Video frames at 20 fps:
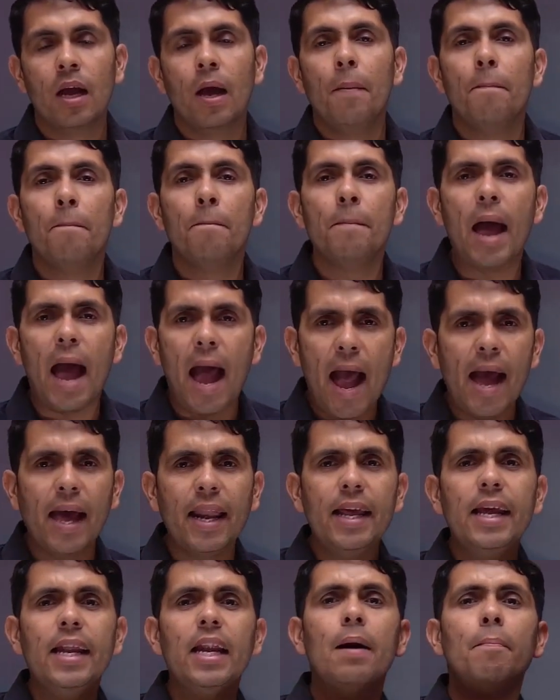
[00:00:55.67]

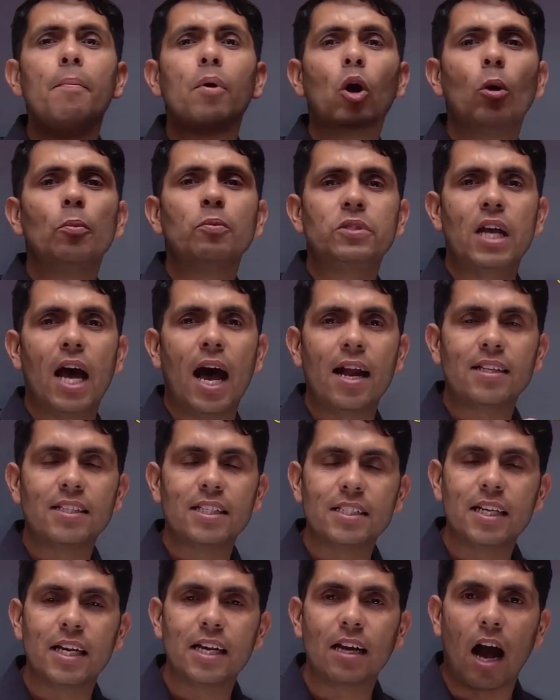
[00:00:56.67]
मैनी नंबर ऑफ
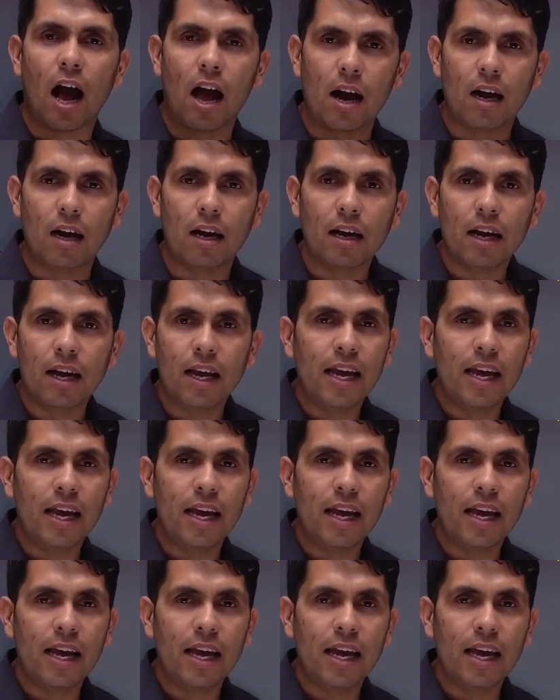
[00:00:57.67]
चार्जेस के कारण